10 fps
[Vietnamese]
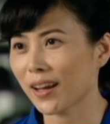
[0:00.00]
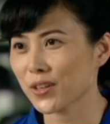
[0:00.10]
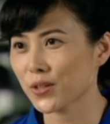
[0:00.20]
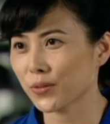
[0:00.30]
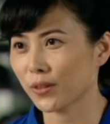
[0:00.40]

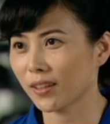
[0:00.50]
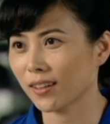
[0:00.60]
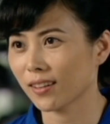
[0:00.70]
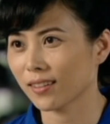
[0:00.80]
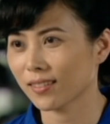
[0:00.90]
anh đừng làm
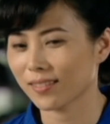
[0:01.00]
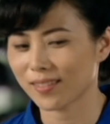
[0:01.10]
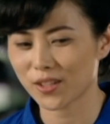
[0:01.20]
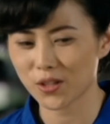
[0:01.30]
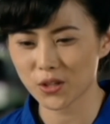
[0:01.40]
khó sư phụ
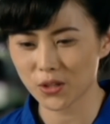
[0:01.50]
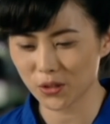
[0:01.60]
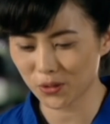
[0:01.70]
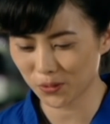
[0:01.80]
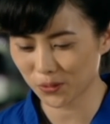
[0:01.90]
Lương
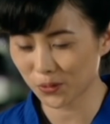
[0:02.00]
nữa.